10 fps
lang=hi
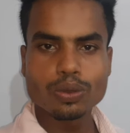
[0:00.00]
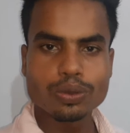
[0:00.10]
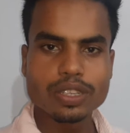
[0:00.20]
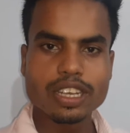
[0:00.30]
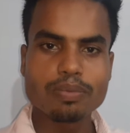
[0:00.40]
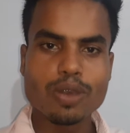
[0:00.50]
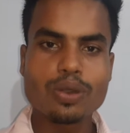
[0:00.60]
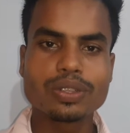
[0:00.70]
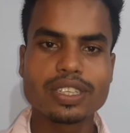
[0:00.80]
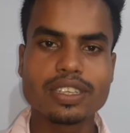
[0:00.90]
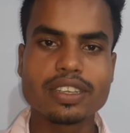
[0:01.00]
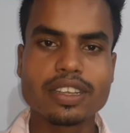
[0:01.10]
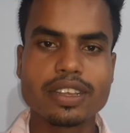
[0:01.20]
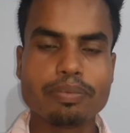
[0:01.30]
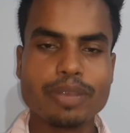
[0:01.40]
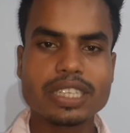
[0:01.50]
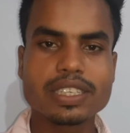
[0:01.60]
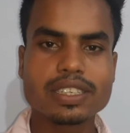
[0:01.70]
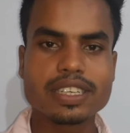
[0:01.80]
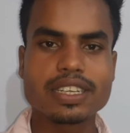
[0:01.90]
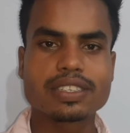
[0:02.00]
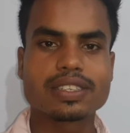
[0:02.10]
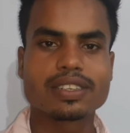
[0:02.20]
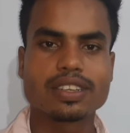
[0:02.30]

को एक बहुत ही बेसिक ट्रिक्स